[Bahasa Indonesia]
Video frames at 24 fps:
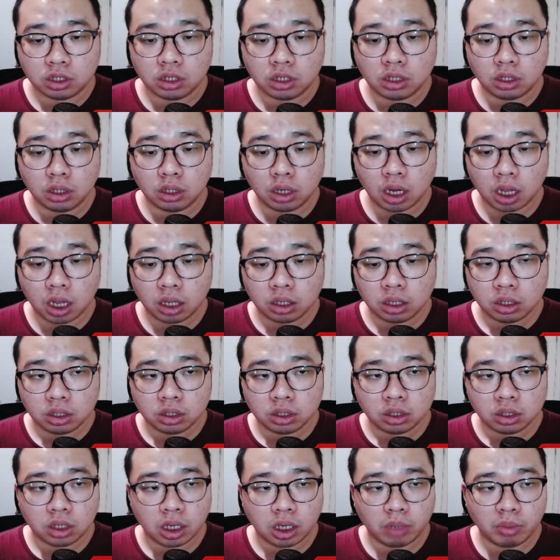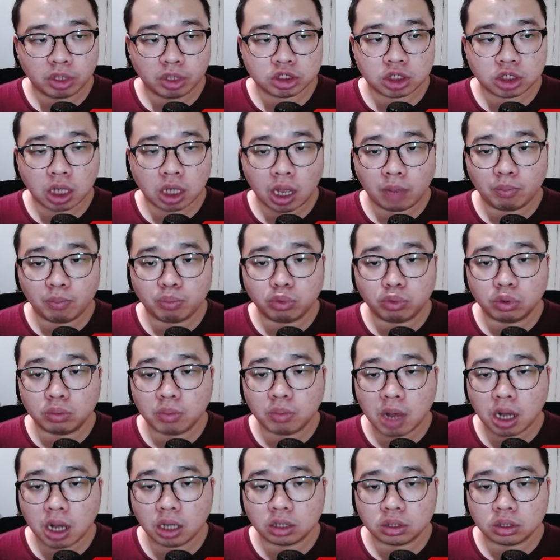gila damage-nya ampun
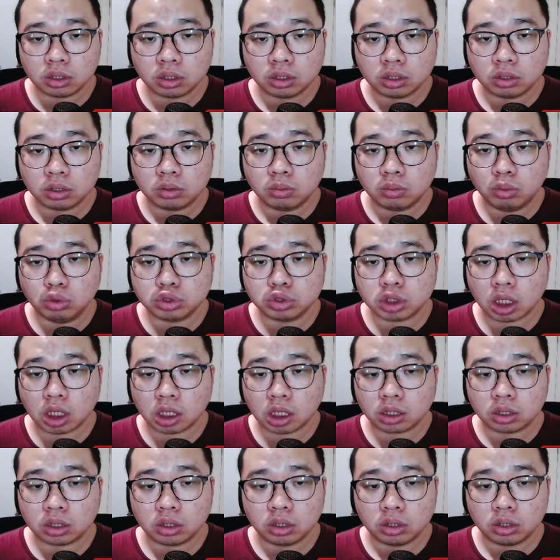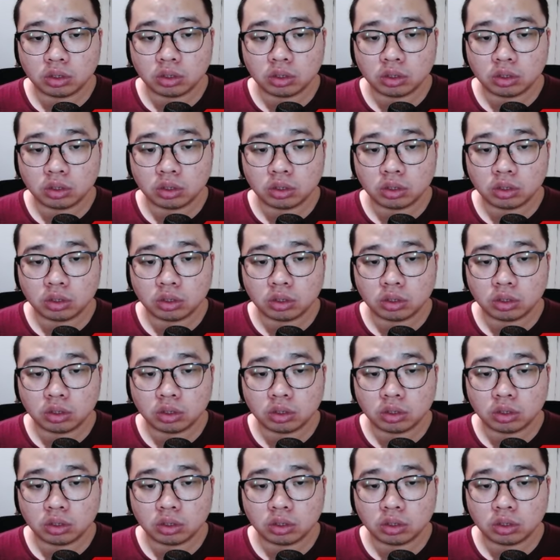banget buset